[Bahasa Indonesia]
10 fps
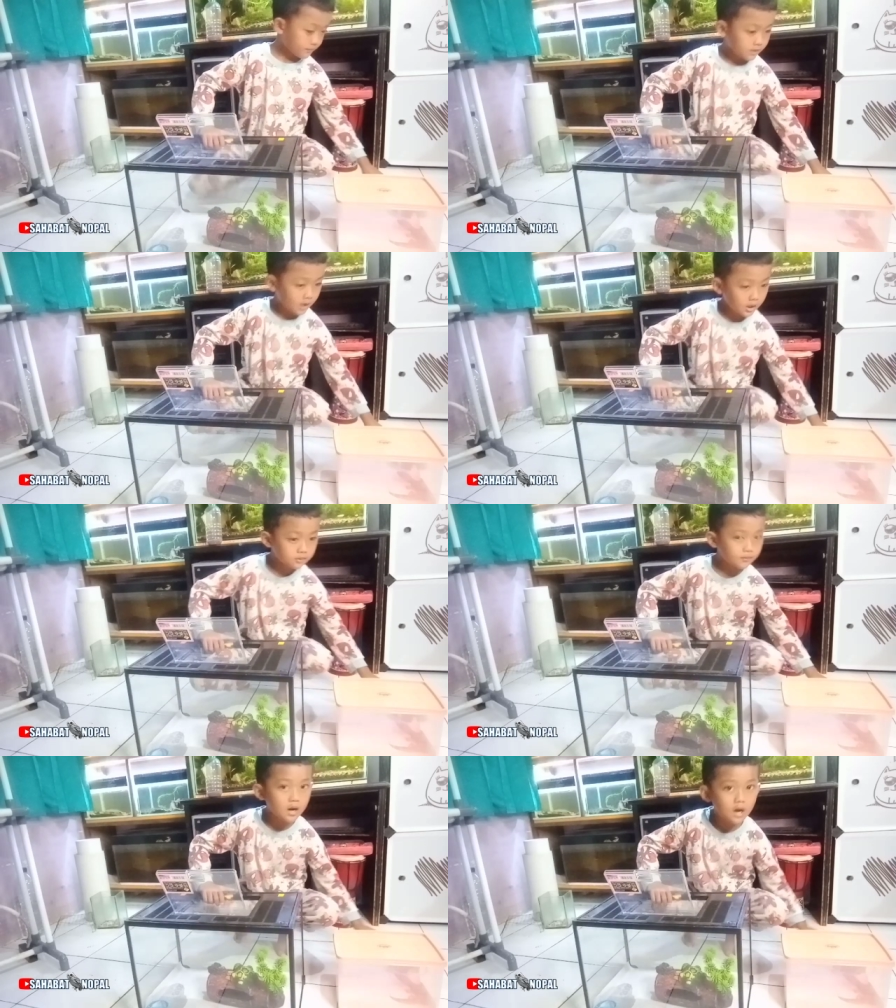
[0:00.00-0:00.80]
dan
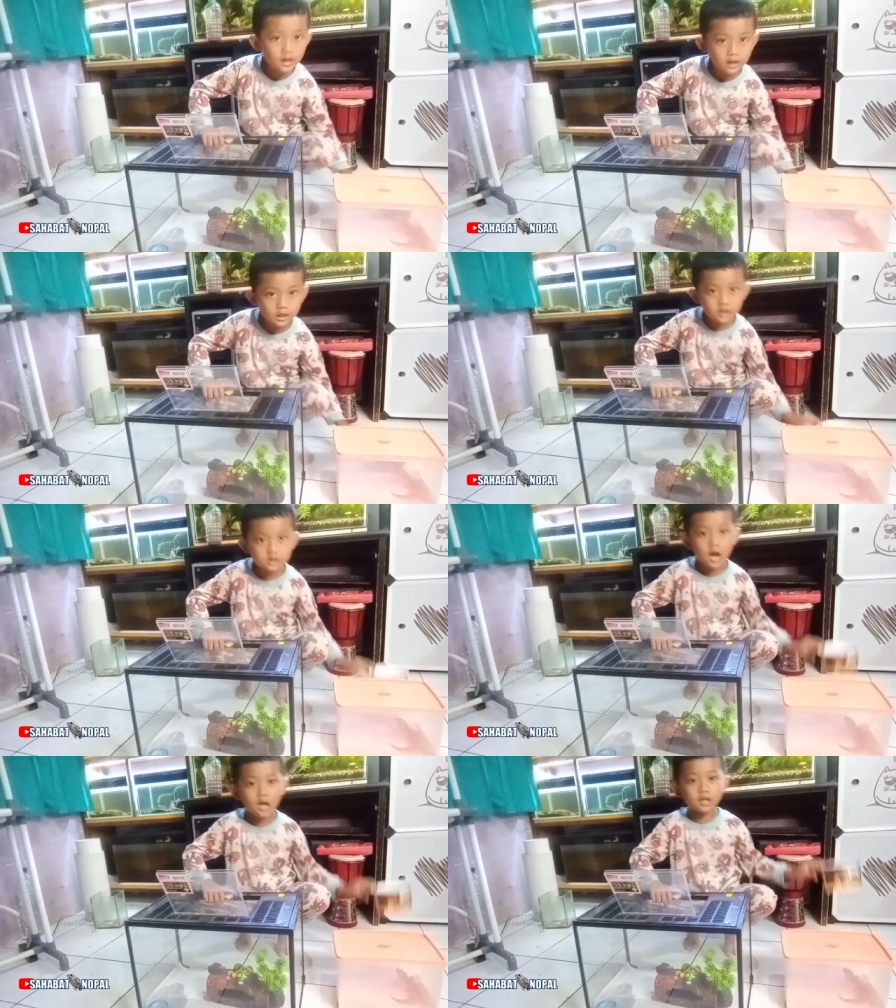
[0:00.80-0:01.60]
makanannya
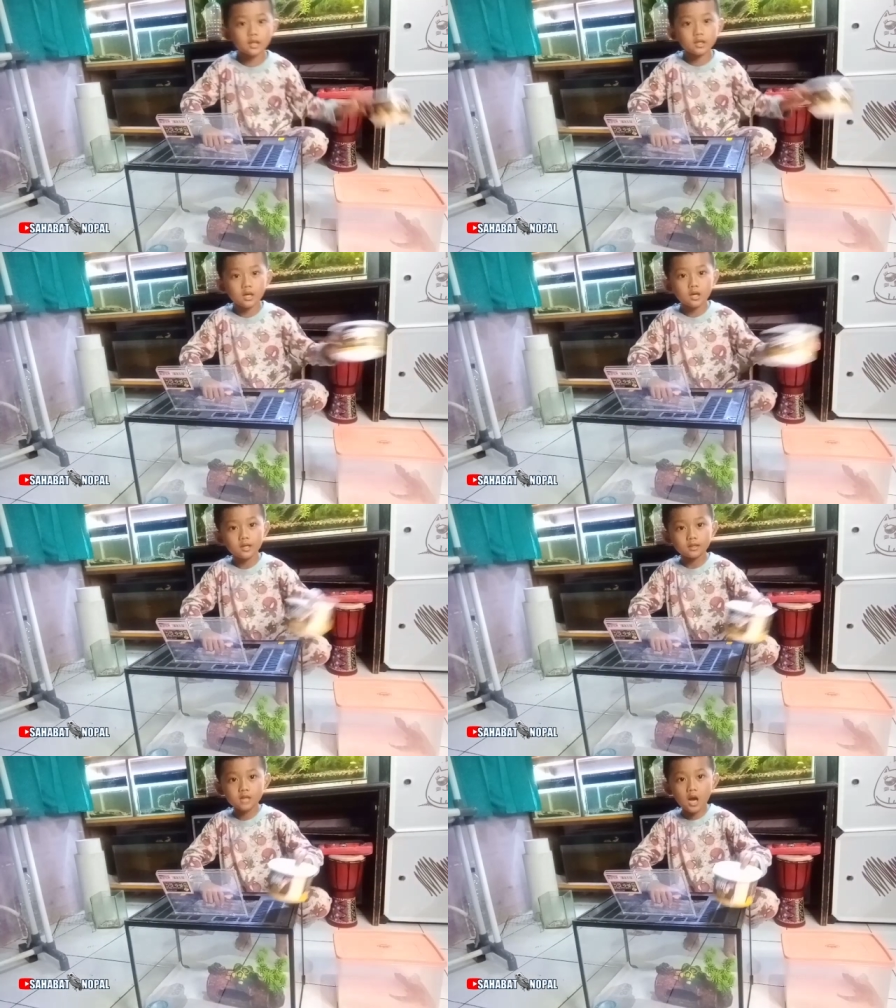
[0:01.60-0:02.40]
jangkrik ya
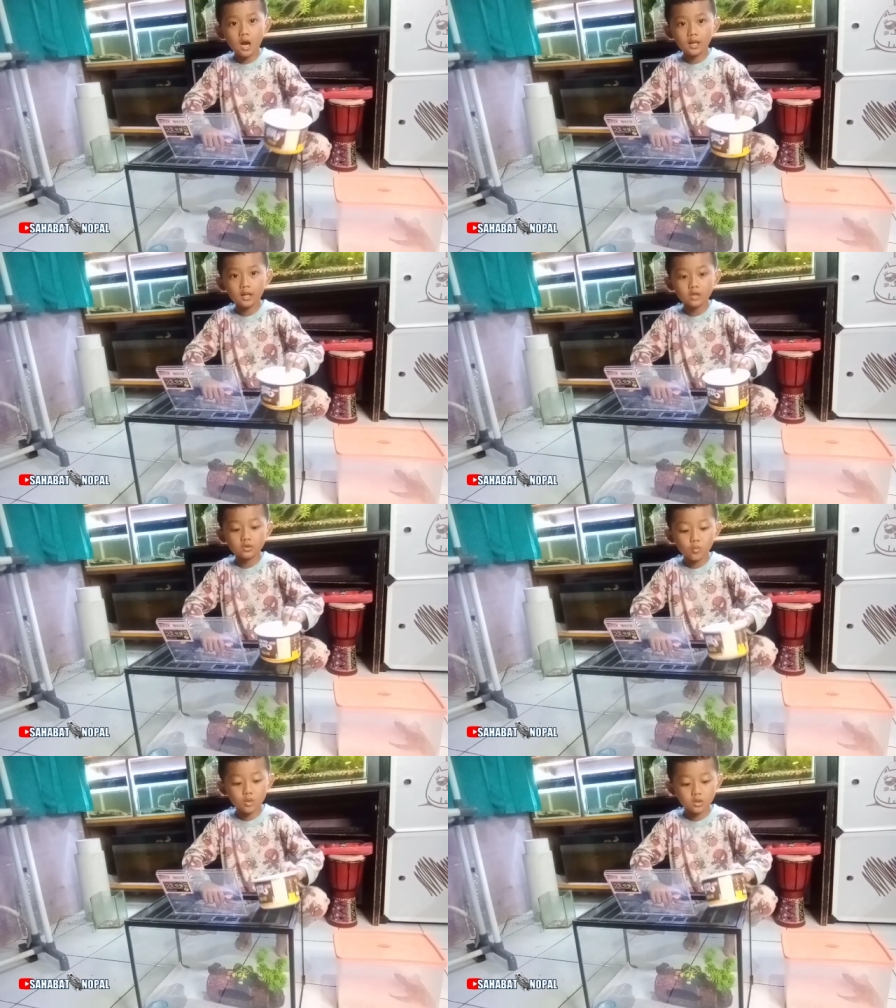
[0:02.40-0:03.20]
jangkrik
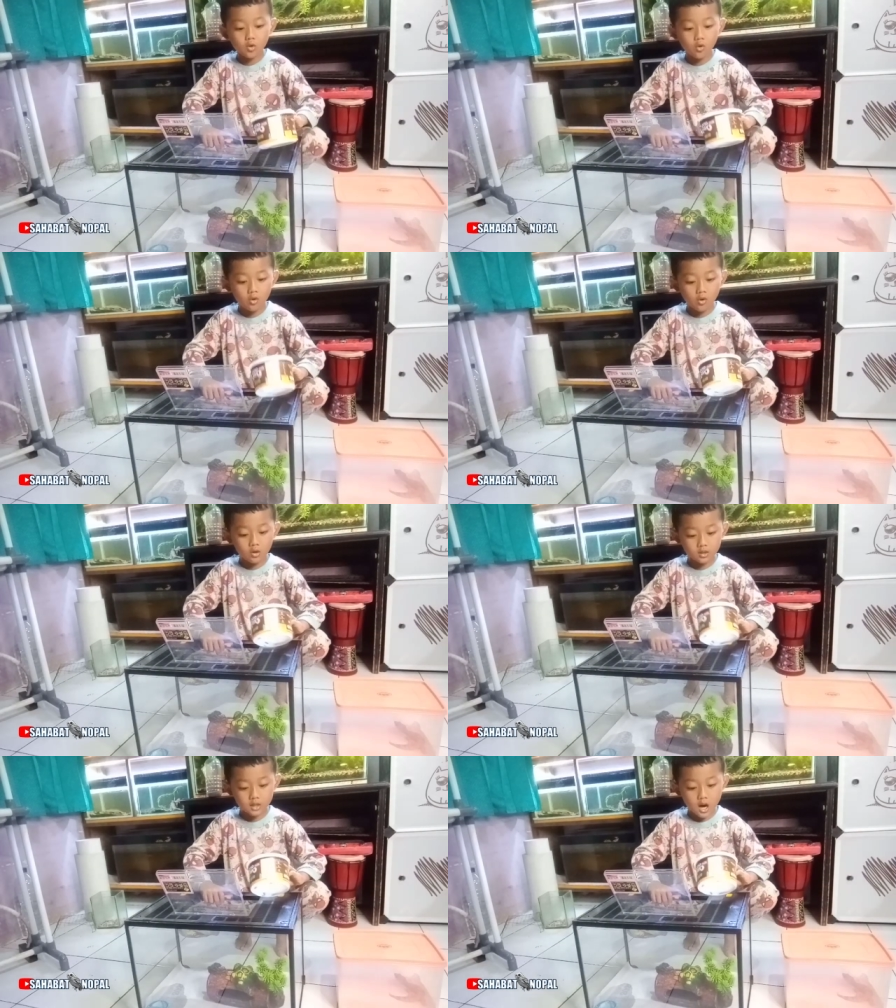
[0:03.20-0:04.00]
atau ulat
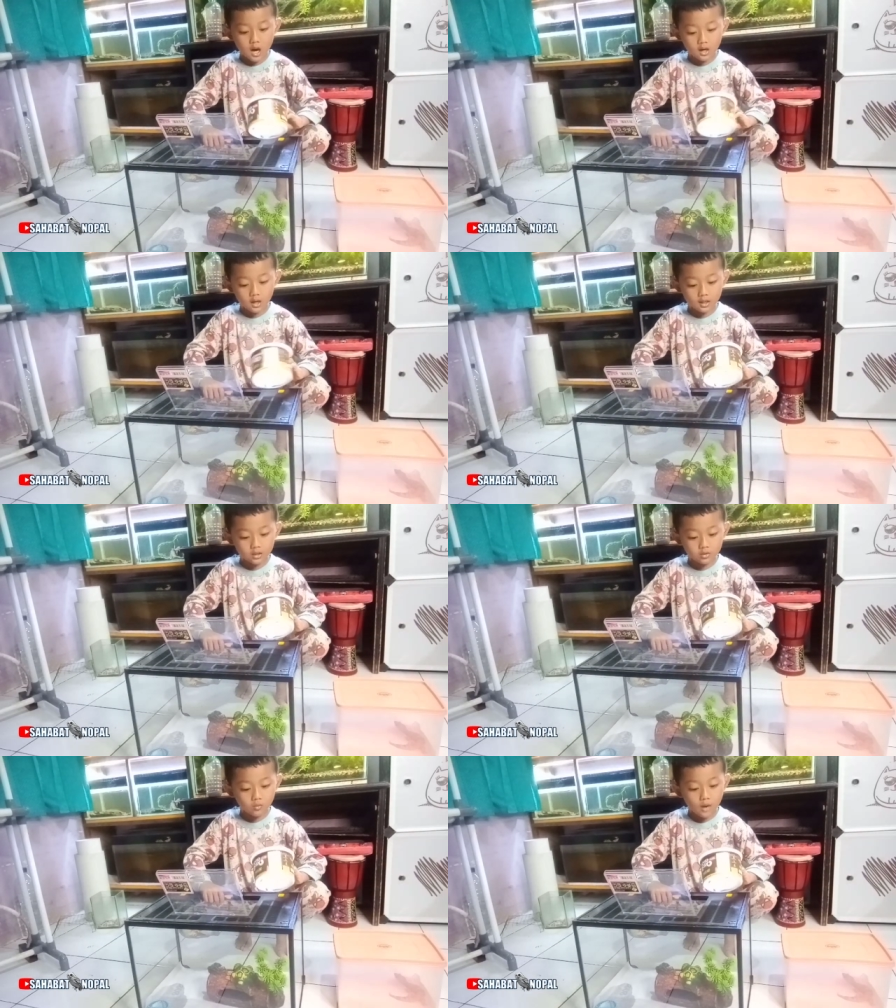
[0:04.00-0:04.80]
hongkong
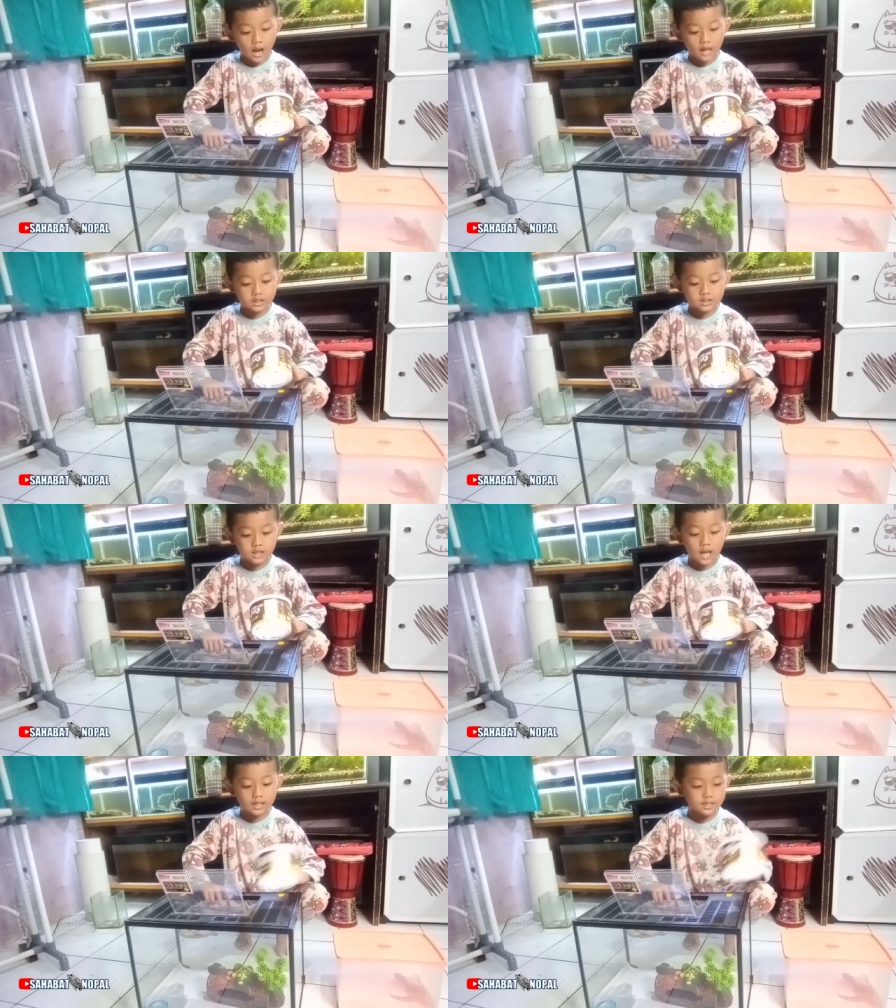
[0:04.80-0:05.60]
jangkrik dua hari
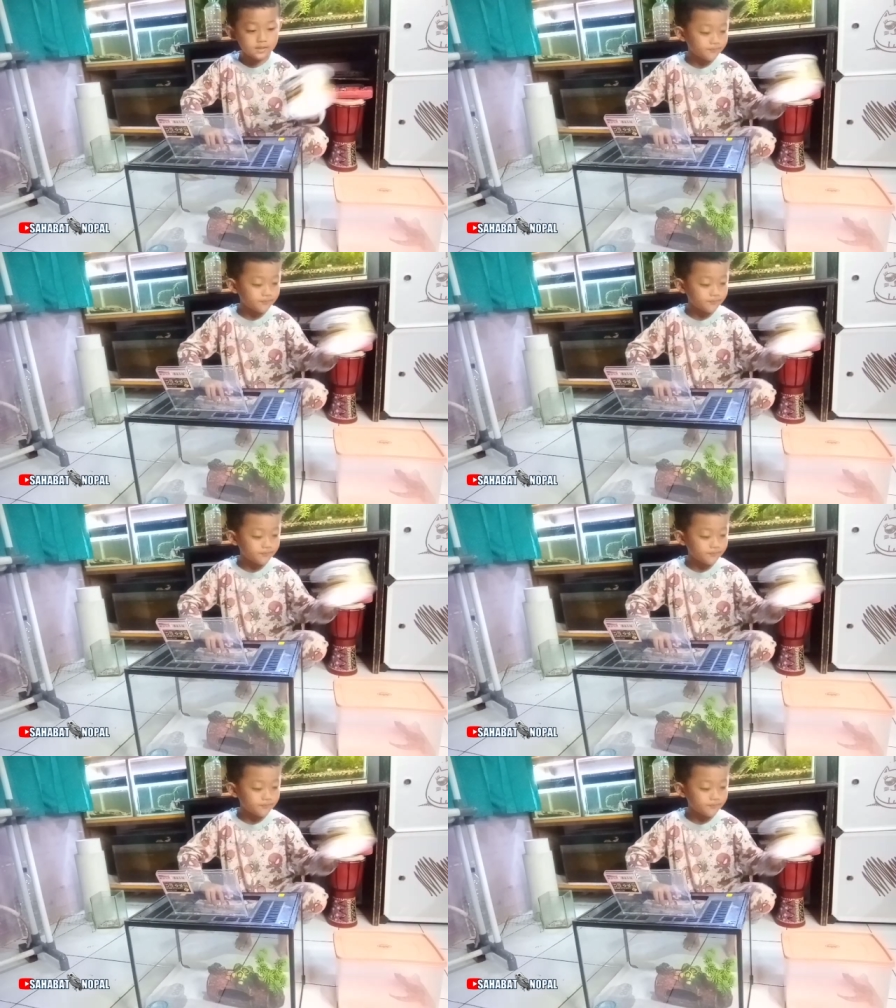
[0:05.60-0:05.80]
sekali